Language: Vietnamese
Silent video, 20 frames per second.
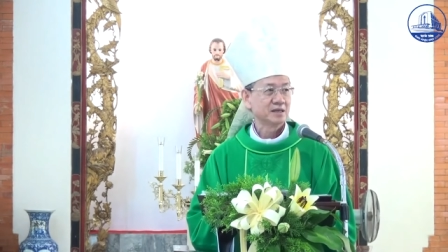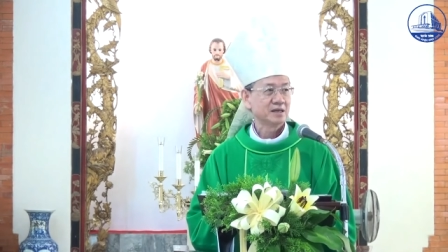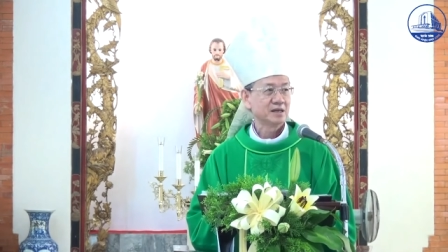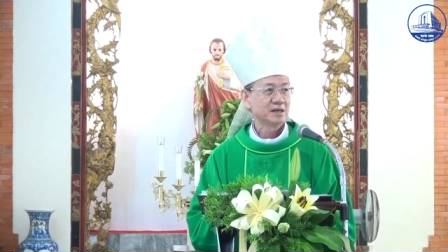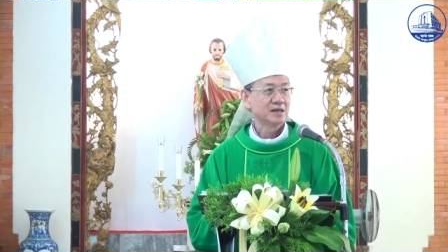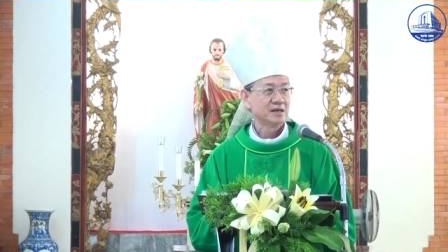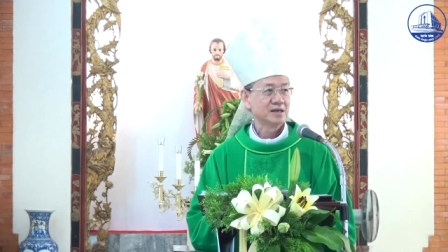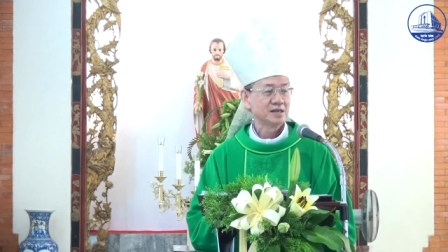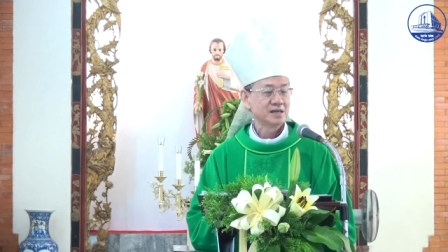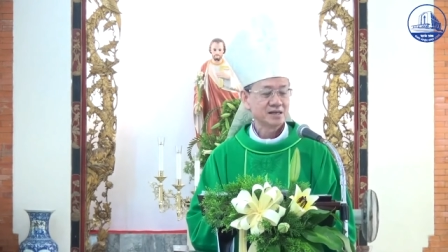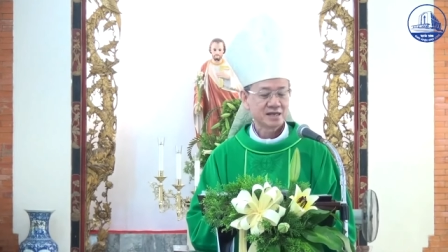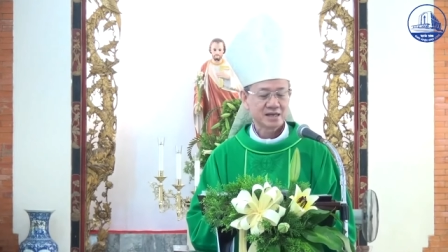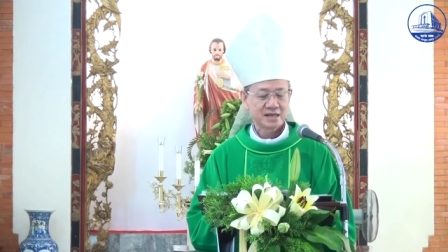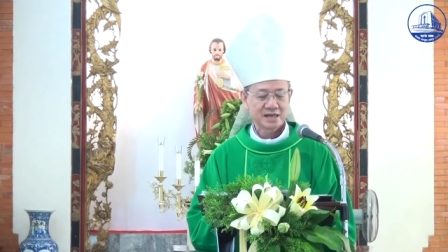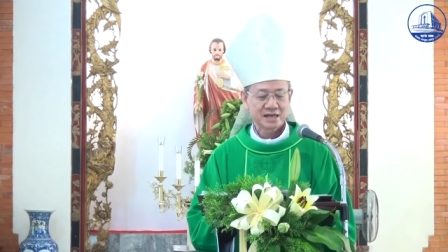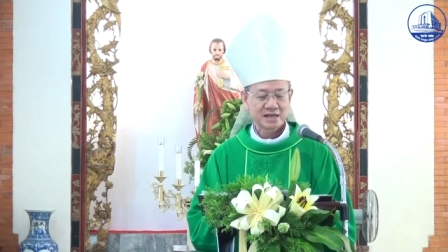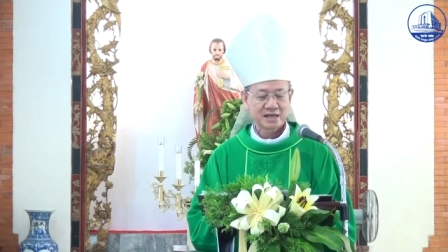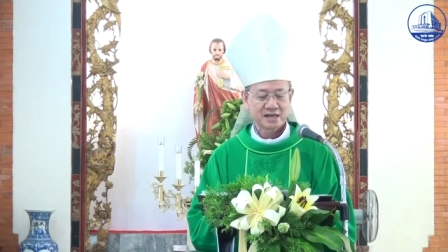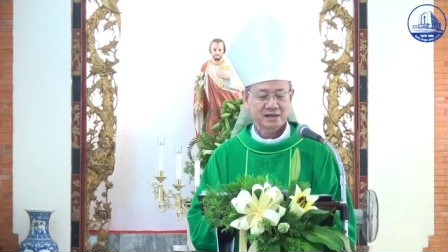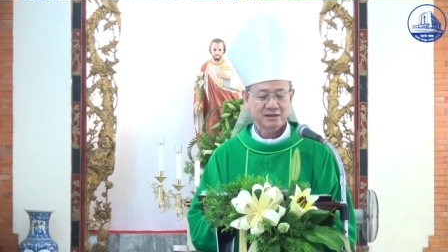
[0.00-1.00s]

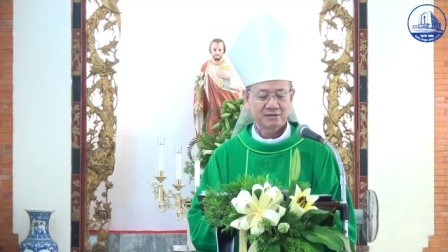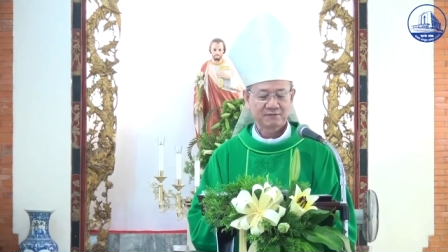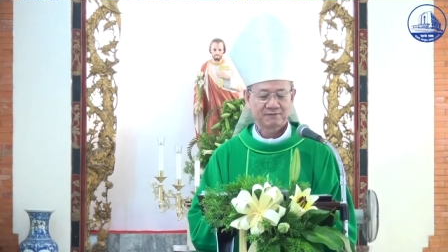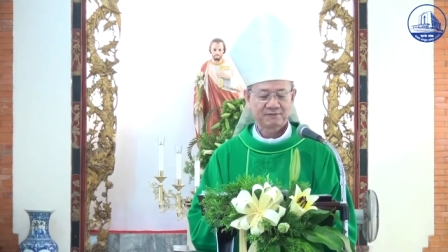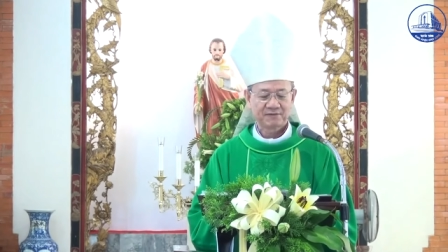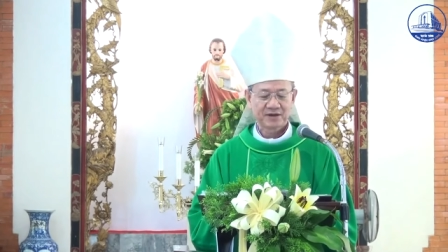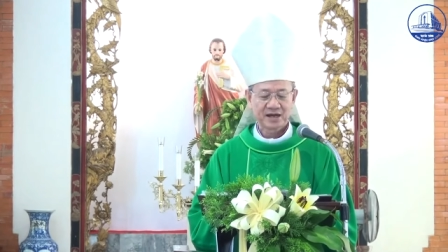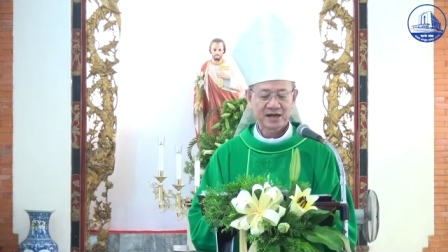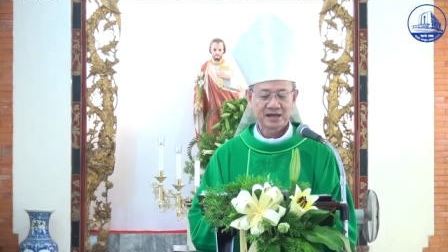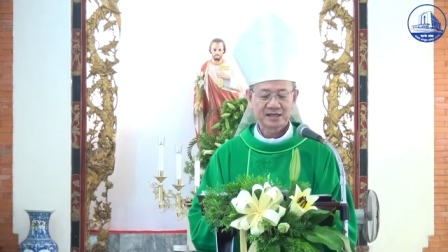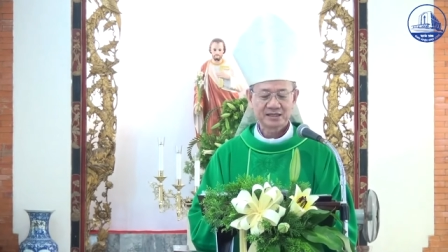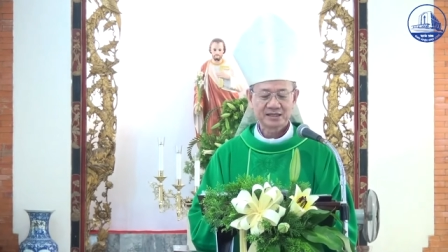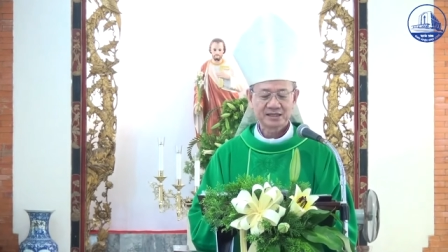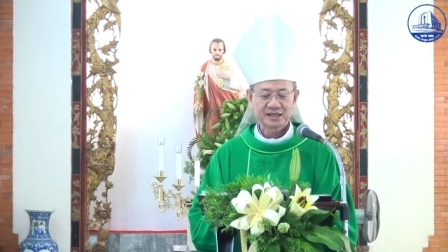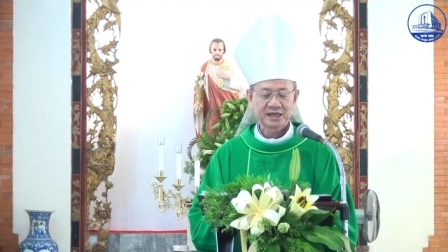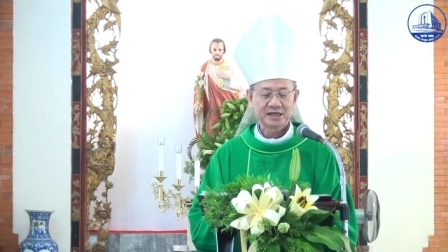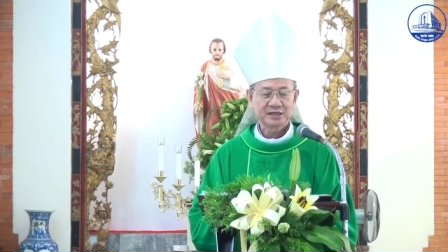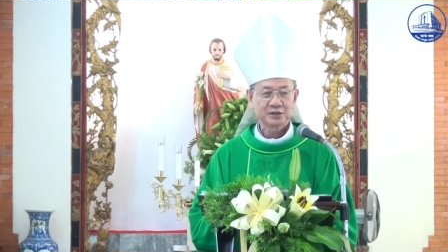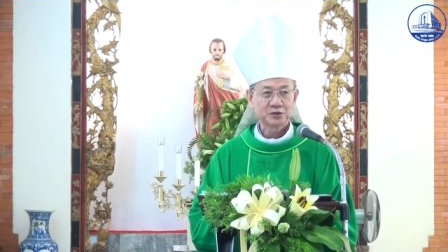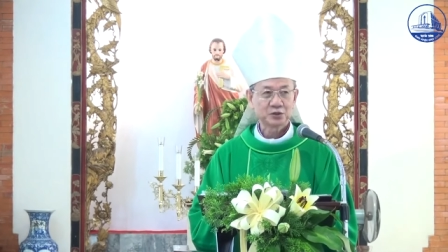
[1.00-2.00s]
Elia phải
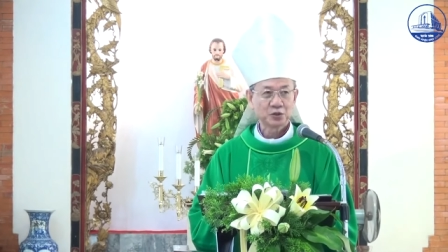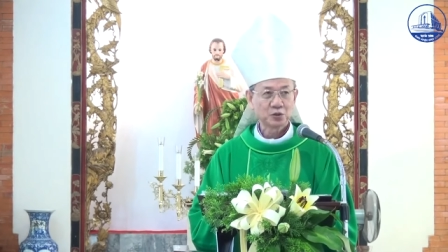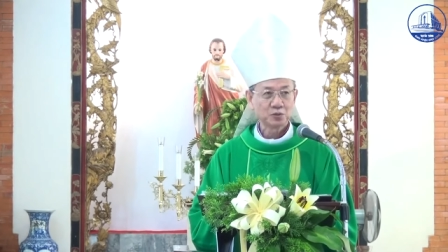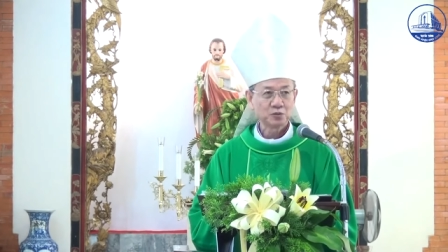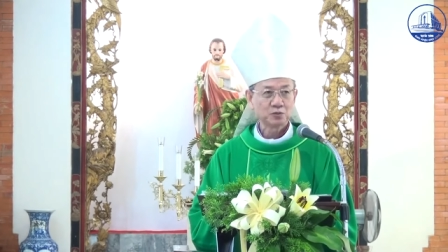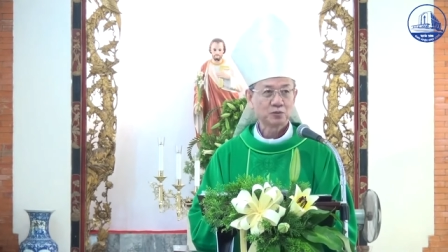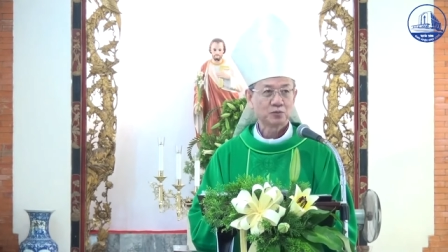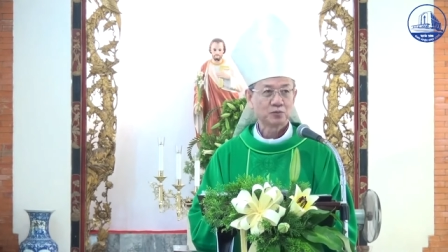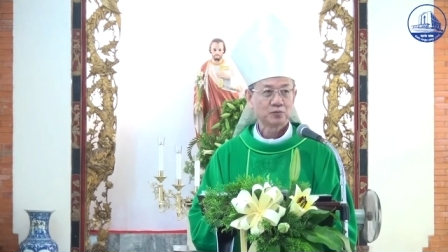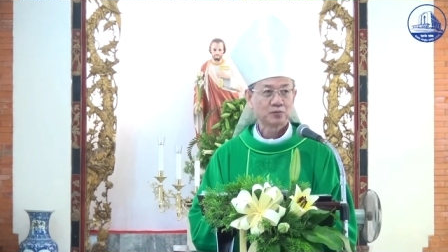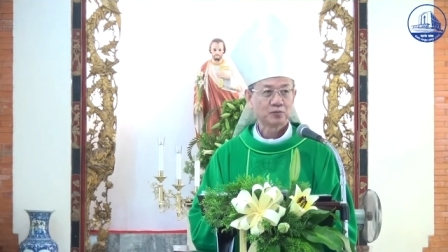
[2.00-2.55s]
chạy trốn